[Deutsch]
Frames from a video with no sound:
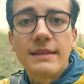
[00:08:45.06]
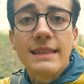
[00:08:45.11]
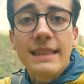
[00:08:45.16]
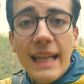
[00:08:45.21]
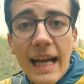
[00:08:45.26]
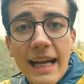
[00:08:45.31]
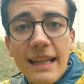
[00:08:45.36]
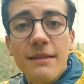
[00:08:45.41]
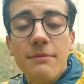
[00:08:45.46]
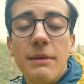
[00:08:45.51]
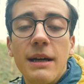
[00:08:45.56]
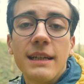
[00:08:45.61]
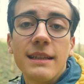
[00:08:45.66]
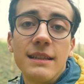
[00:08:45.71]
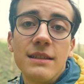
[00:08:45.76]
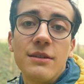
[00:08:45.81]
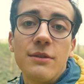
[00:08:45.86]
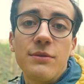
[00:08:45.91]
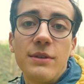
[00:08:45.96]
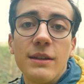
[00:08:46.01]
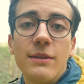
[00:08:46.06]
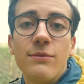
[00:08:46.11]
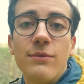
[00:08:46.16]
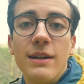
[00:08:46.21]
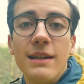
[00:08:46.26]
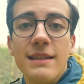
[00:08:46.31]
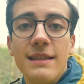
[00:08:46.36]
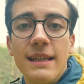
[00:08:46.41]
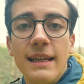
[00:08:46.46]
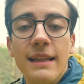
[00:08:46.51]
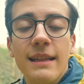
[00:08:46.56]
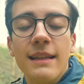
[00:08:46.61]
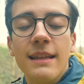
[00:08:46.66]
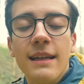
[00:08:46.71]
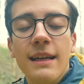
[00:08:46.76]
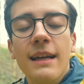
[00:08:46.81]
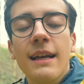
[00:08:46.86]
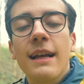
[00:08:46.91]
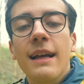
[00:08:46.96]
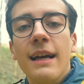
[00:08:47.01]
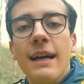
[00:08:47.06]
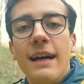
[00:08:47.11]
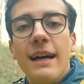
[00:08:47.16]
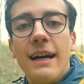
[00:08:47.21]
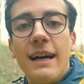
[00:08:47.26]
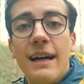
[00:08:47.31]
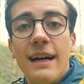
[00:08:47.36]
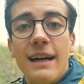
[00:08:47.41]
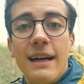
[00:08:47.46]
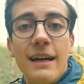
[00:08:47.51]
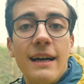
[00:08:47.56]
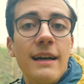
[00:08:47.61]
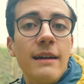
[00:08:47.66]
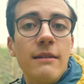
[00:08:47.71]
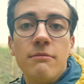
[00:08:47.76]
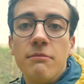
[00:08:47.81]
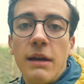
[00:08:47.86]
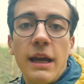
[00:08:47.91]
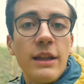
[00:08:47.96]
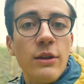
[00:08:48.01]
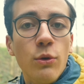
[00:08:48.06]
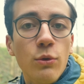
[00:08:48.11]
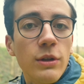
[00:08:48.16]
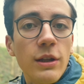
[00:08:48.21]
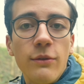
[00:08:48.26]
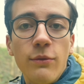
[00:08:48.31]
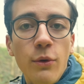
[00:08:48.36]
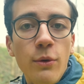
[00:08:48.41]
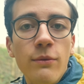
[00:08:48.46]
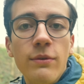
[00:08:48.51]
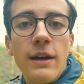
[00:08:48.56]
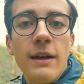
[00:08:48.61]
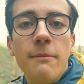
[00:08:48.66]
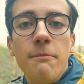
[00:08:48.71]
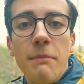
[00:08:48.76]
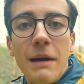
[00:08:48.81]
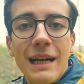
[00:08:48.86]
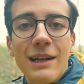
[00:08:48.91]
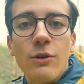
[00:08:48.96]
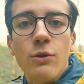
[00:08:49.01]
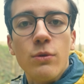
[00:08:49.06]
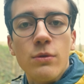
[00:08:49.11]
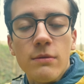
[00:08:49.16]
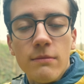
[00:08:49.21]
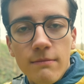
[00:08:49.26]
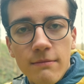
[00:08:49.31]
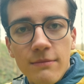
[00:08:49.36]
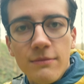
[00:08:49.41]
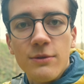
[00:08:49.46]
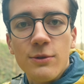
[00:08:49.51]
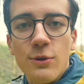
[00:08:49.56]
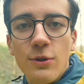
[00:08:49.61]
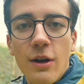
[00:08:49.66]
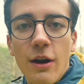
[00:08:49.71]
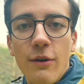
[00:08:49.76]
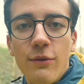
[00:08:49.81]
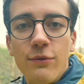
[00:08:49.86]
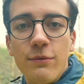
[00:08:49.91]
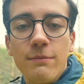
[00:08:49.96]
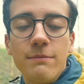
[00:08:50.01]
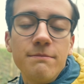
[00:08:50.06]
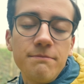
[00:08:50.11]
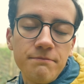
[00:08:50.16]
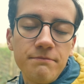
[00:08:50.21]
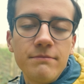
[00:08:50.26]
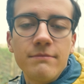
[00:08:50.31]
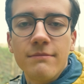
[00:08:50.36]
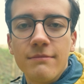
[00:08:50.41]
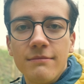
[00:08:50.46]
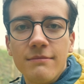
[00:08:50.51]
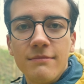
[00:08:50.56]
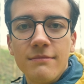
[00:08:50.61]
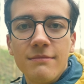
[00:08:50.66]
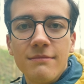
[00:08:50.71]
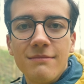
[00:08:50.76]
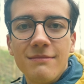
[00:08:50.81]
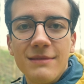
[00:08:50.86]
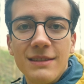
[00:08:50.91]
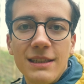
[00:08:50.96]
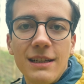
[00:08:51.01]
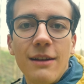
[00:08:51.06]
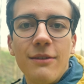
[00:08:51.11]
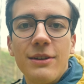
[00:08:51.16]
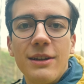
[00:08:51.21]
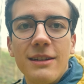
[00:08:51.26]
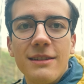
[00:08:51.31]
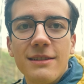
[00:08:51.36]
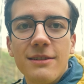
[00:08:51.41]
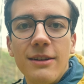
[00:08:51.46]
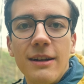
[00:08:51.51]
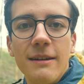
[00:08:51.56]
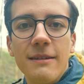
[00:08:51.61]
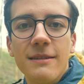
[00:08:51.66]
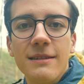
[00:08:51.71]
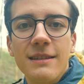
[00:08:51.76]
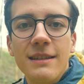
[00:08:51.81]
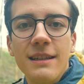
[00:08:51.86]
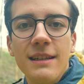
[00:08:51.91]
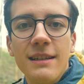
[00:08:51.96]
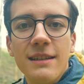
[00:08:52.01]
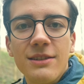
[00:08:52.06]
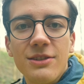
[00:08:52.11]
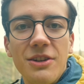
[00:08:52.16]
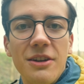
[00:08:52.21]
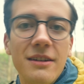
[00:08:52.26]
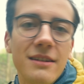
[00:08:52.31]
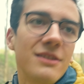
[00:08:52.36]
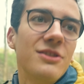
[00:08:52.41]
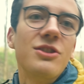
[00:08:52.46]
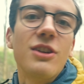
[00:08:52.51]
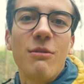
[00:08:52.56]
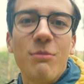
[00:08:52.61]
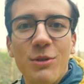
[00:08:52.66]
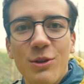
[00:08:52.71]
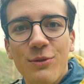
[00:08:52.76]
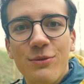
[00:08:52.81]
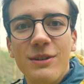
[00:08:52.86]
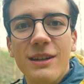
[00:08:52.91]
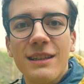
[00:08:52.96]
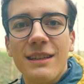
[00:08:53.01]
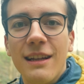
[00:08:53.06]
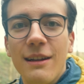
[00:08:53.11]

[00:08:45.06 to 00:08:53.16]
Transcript: dann macht es auf jeden Fall Sinn, äh, ein 105er Makro zu kaufen. Das ist, glaube ich, ganz klar. So, jetzt schauen wir noch, wie er